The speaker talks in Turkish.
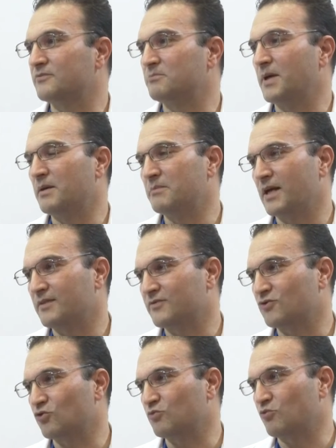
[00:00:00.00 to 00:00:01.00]
bel
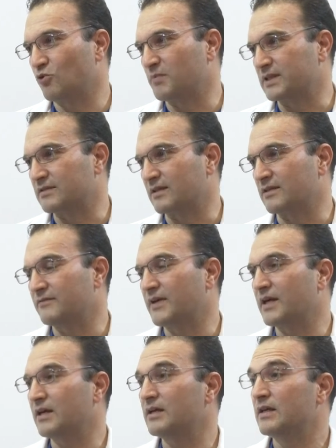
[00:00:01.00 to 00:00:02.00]
fıtığı olup olmadıklarını
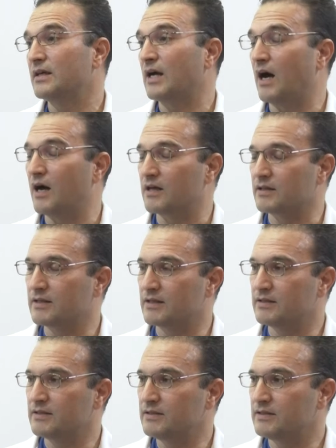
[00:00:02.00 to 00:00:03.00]
veya
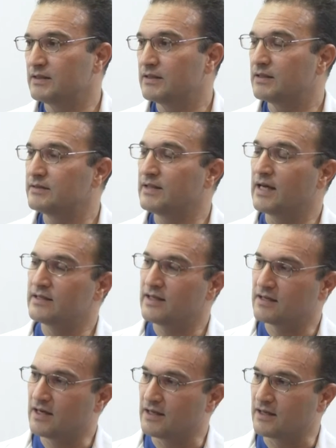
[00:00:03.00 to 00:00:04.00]
ağrılarının
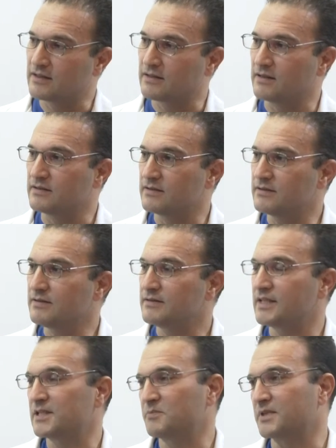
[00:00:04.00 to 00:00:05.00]
nereden kaynaklandığını
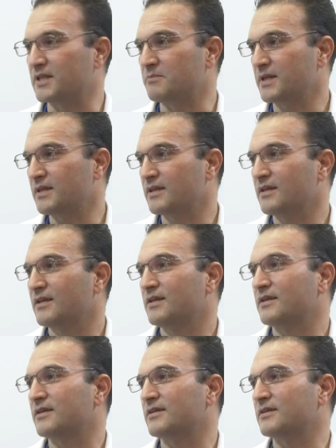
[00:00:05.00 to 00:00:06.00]
tespit etmek
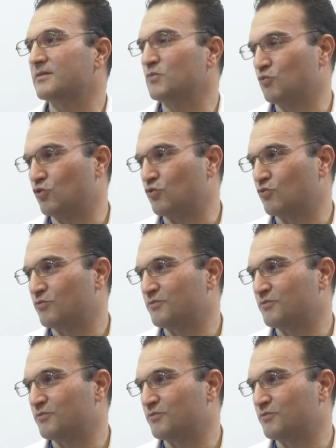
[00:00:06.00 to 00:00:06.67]
mümkün.